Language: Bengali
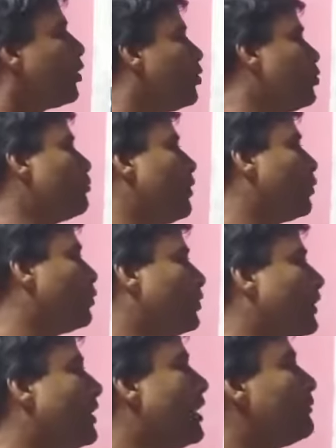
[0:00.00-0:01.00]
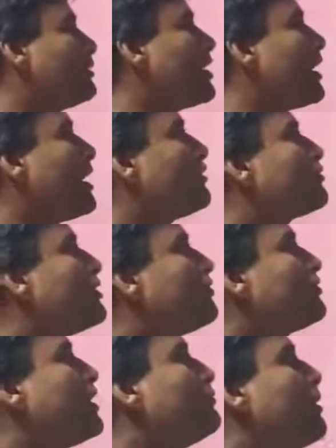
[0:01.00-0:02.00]
গুণফল করতে গেলে আমাদের আর অ্যাস্টরিক
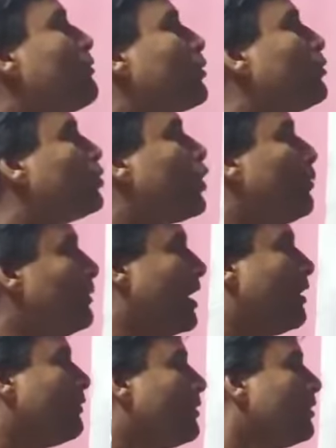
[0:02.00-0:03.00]
সাইন ব্যবহার করতে হবে না